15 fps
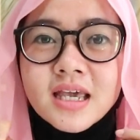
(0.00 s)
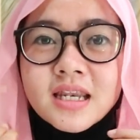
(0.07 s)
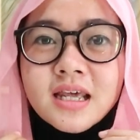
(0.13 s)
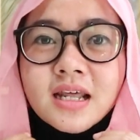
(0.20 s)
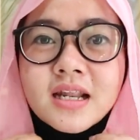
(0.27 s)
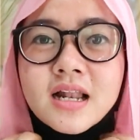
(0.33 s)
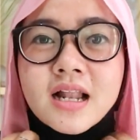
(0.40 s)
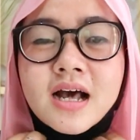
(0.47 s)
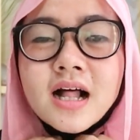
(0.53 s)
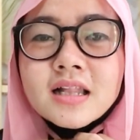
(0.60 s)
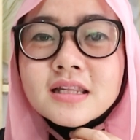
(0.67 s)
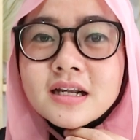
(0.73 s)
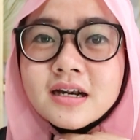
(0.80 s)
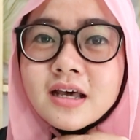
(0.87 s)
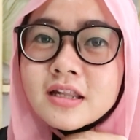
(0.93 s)
ini
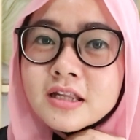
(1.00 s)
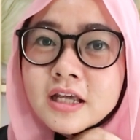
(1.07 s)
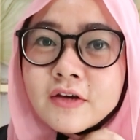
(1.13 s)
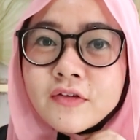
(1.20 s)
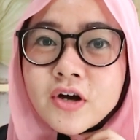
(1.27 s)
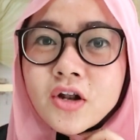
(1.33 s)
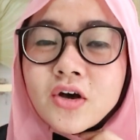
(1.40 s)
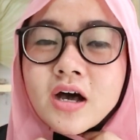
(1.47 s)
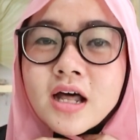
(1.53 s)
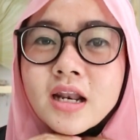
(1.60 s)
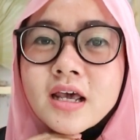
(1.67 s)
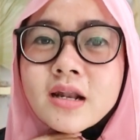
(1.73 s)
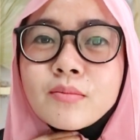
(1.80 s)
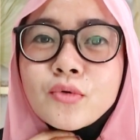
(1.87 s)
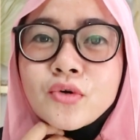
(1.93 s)
adalah alternatif kalau
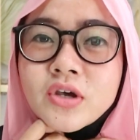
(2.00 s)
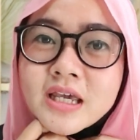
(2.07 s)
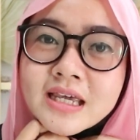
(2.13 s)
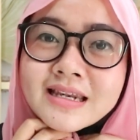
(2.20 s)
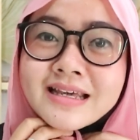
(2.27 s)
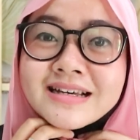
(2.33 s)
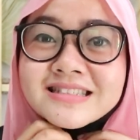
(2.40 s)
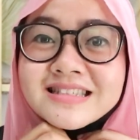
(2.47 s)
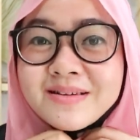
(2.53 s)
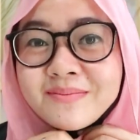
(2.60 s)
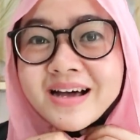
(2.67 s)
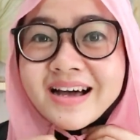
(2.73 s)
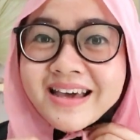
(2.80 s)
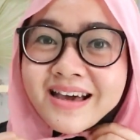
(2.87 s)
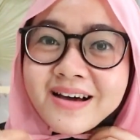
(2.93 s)
kalian mungkin yang
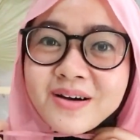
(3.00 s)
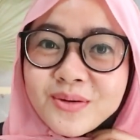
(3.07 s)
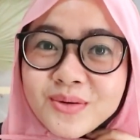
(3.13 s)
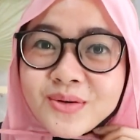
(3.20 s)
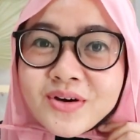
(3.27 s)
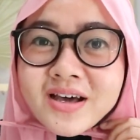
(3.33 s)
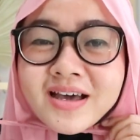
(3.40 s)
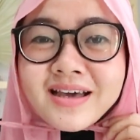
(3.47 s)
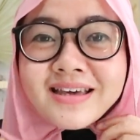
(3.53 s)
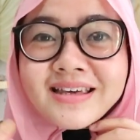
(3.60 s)
sama kayak aku